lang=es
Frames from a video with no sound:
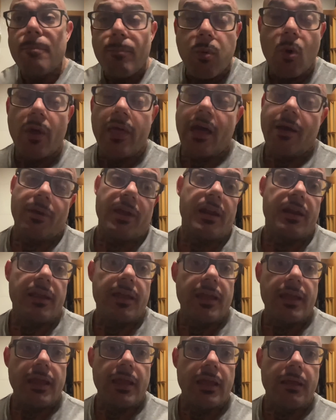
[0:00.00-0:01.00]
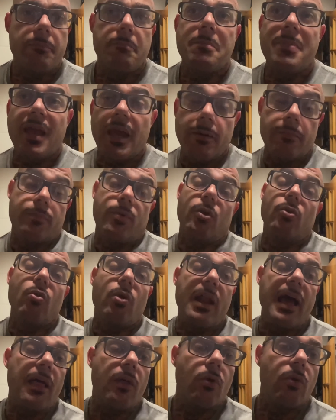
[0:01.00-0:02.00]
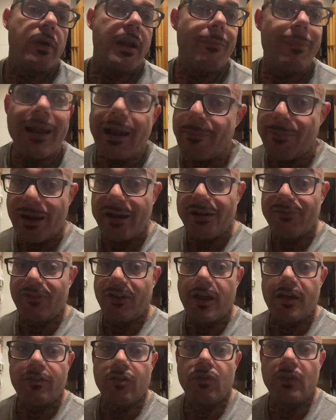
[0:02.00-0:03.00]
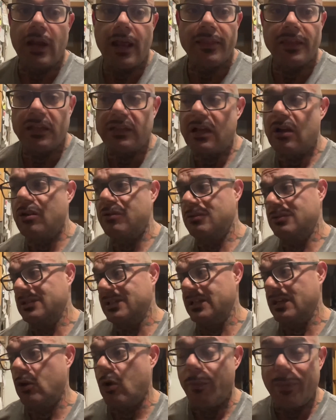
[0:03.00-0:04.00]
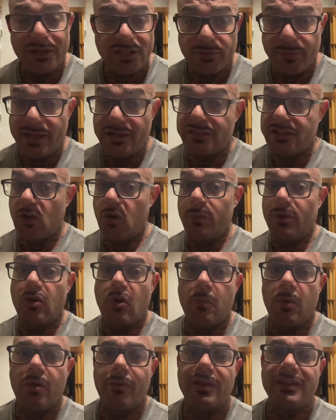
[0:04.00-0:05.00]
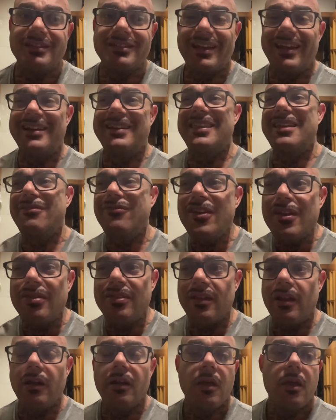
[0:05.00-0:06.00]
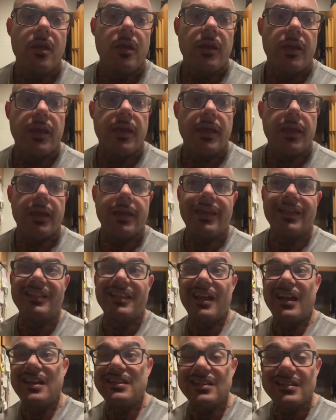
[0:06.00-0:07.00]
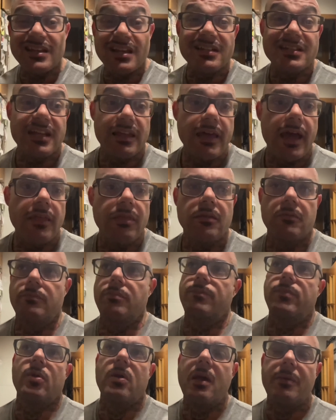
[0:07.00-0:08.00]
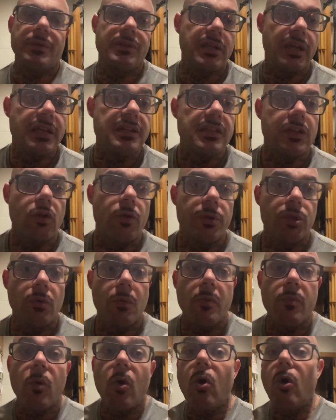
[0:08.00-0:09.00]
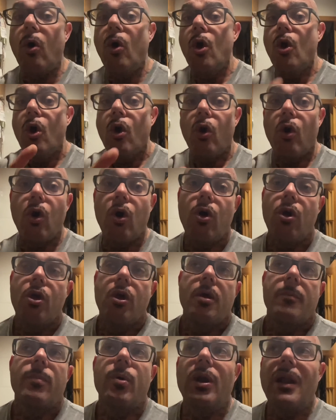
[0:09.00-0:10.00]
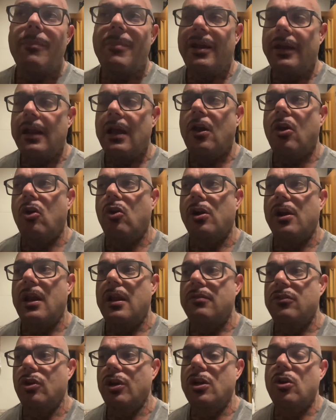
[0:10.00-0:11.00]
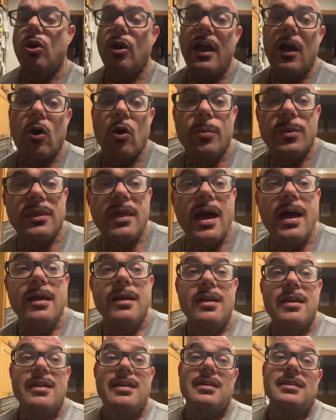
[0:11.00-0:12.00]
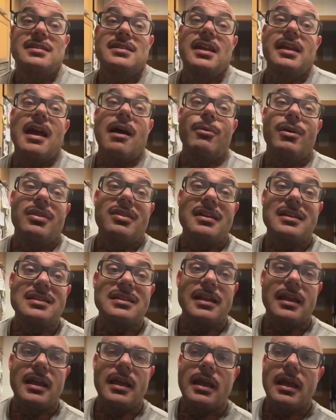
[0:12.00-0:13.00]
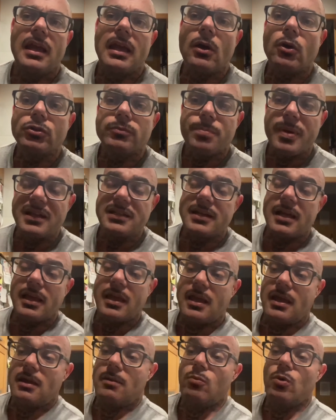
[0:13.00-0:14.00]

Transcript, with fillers: Puede haber, eh, bien, por un lado, una mala planificación de la dieta, si coméis bien, si coméis como veis, es difícil eh, que tengáis esa ansiedad, probablemente es que estéis comiendo muy poco, o por la manera que os relacionéis con la comida, sí que a veces eh, os pasa que,